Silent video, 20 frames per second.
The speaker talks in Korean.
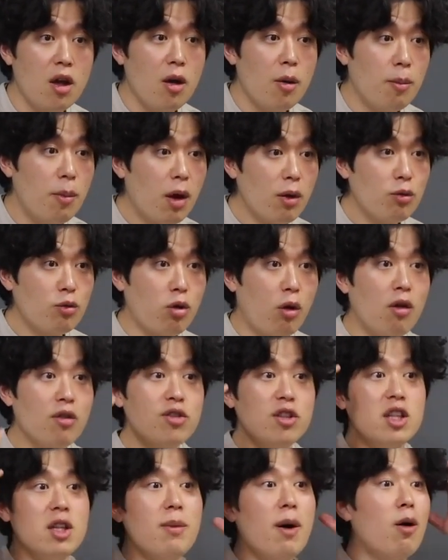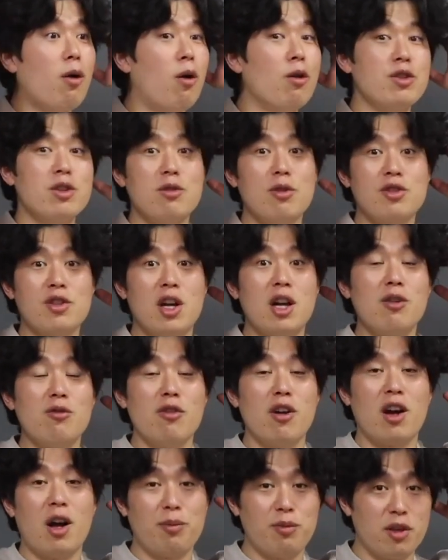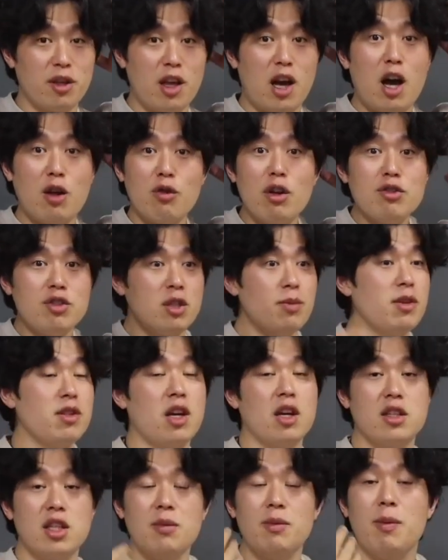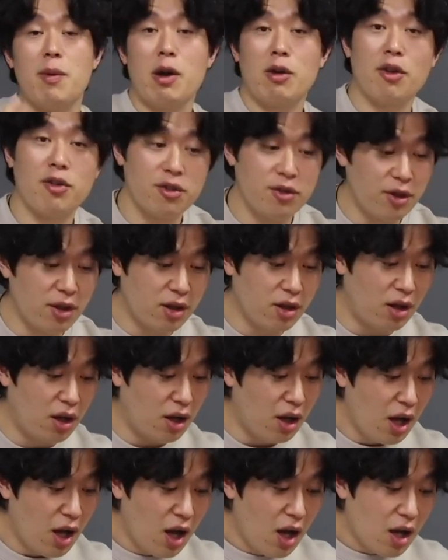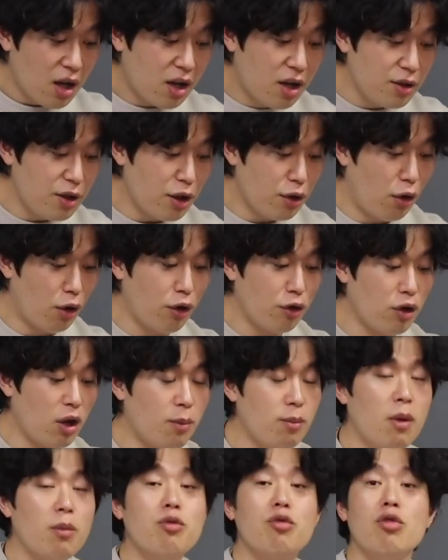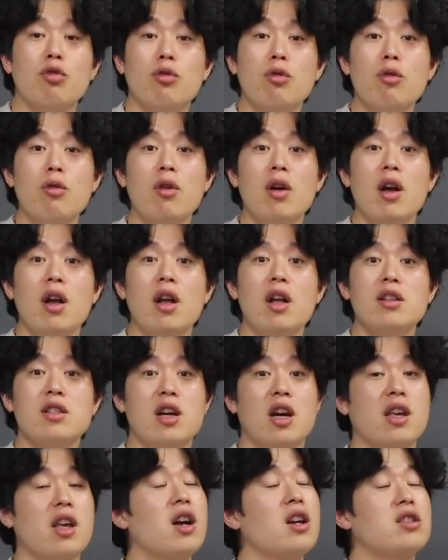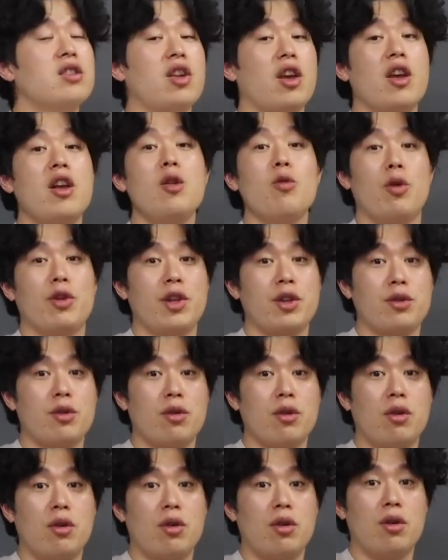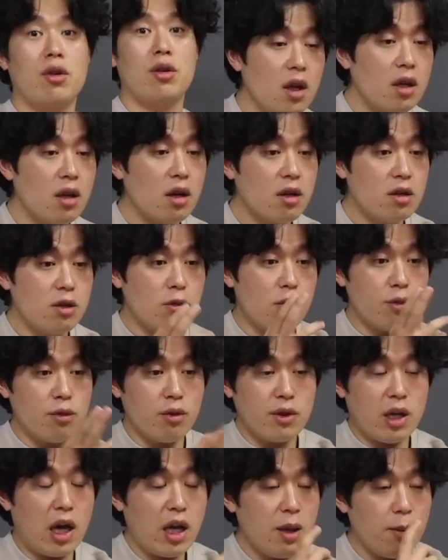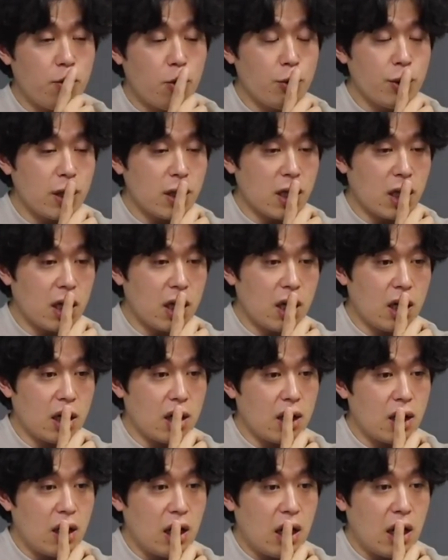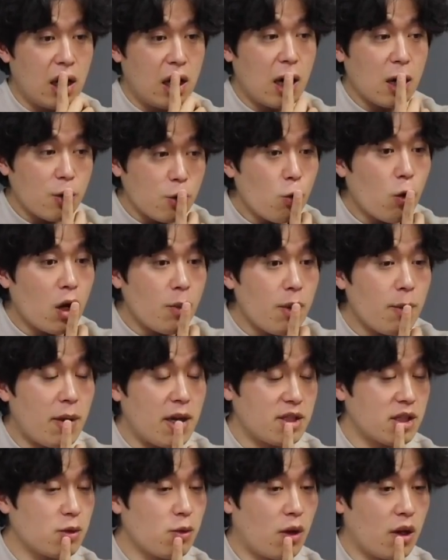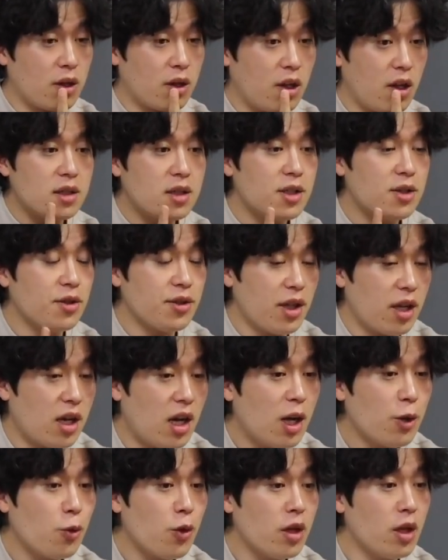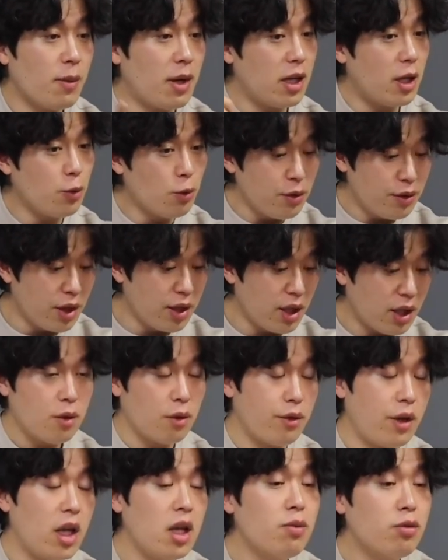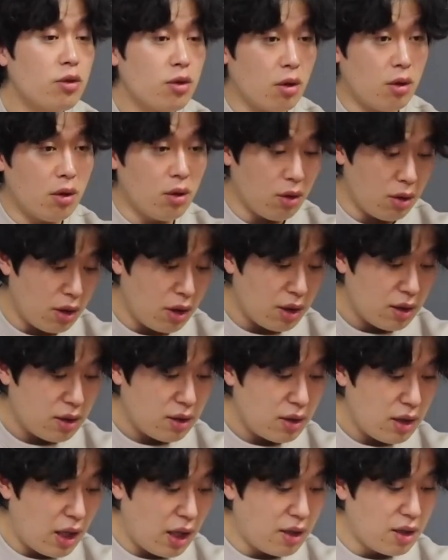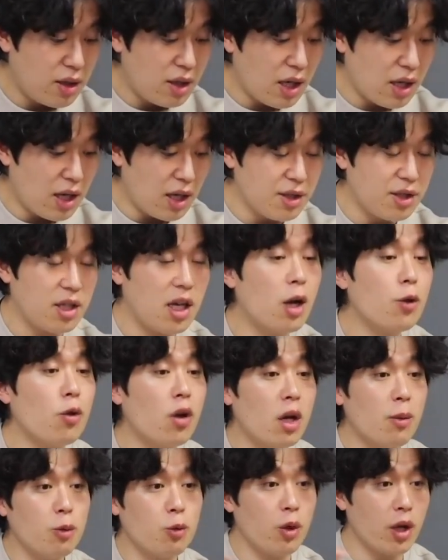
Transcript: 막 정신이 막 어질어질한 거야 갑자기 하루아침에 자기 삶이 바뀌었으니까 근데 여기서 안 멈추고 자기가 제일 원했던 거야 그리고 너 나이 보니까 학교 가면 맞을 것 같아 그래서 내가 학교에다 말해놓을 테니 너 내일부터 애들이랑 같이 학교 가면